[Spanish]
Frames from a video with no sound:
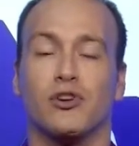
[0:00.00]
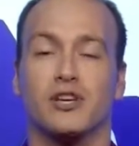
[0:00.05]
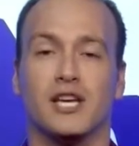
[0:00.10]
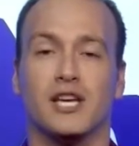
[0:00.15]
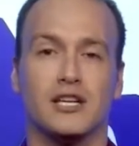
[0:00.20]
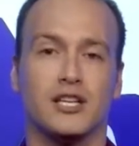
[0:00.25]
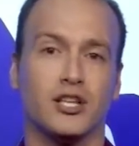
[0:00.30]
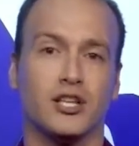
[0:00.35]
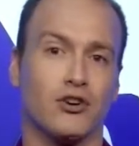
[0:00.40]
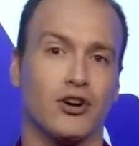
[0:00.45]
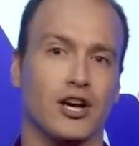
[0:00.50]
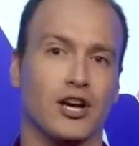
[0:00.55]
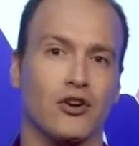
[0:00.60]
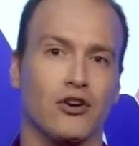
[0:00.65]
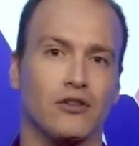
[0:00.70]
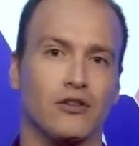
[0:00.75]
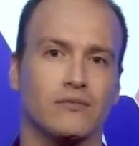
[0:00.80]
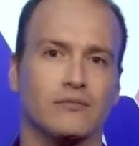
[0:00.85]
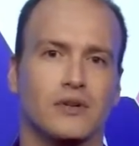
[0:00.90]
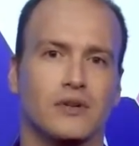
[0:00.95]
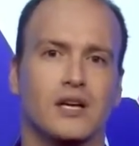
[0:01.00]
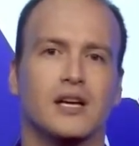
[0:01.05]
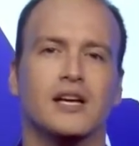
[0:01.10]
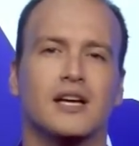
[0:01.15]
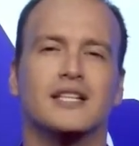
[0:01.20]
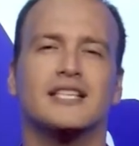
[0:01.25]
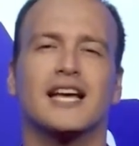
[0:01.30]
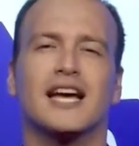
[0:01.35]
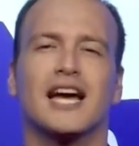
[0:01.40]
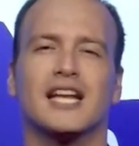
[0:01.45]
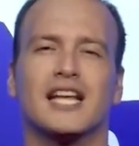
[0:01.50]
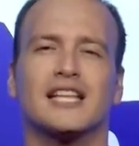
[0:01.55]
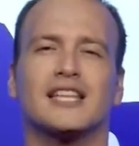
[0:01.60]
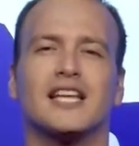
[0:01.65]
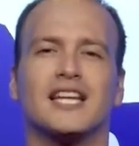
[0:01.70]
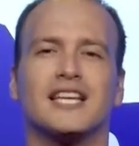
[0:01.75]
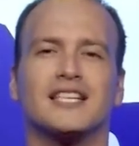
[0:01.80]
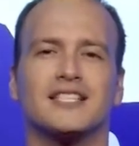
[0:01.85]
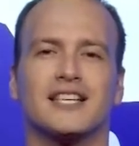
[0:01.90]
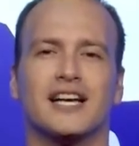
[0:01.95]
y el hidrógeno. Se
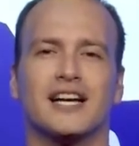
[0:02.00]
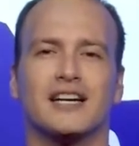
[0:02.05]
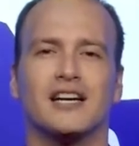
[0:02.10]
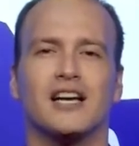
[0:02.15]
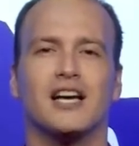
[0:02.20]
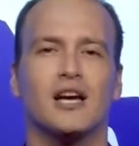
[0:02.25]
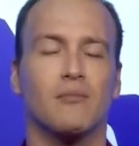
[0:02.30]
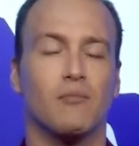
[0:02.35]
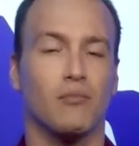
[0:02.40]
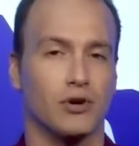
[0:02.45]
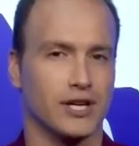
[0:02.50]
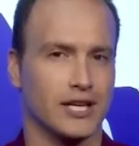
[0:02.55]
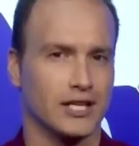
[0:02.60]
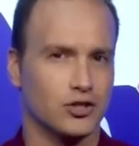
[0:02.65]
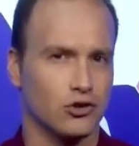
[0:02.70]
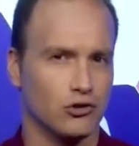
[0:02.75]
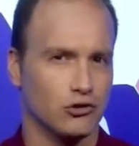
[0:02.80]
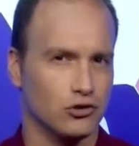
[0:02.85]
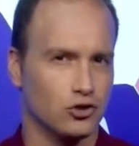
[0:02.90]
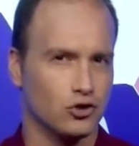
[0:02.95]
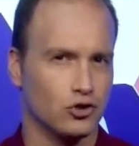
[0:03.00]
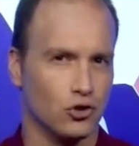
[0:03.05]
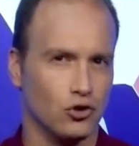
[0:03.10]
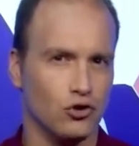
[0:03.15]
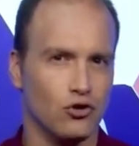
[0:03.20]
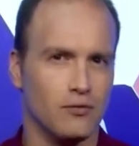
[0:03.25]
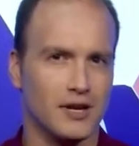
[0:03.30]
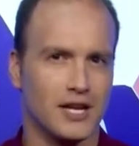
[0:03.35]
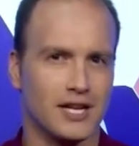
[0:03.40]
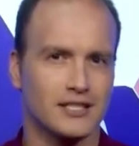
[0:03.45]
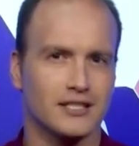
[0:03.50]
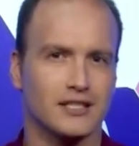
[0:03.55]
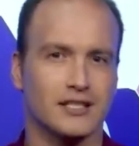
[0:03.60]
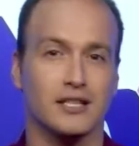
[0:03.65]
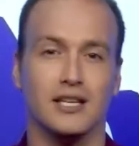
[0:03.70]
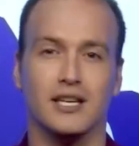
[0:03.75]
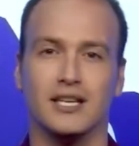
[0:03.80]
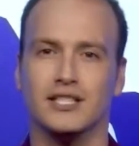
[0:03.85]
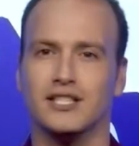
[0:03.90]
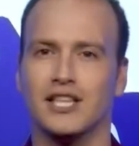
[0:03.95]
caracterizan porque son solubles
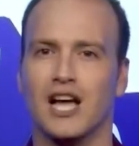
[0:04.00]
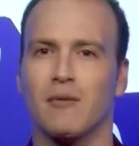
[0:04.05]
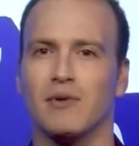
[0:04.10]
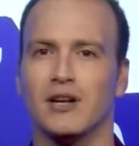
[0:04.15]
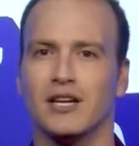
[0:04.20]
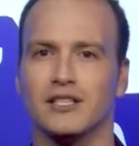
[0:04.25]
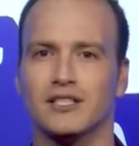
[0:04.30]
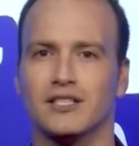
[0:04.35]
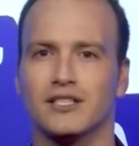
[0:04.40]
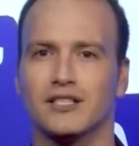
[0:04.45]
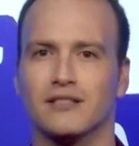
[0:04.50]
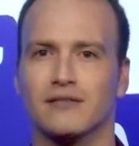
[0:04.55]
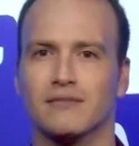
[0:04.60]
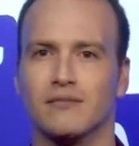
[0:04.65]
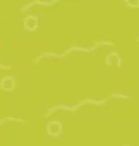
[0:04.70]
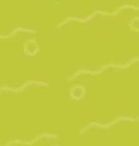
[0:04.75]
y estables.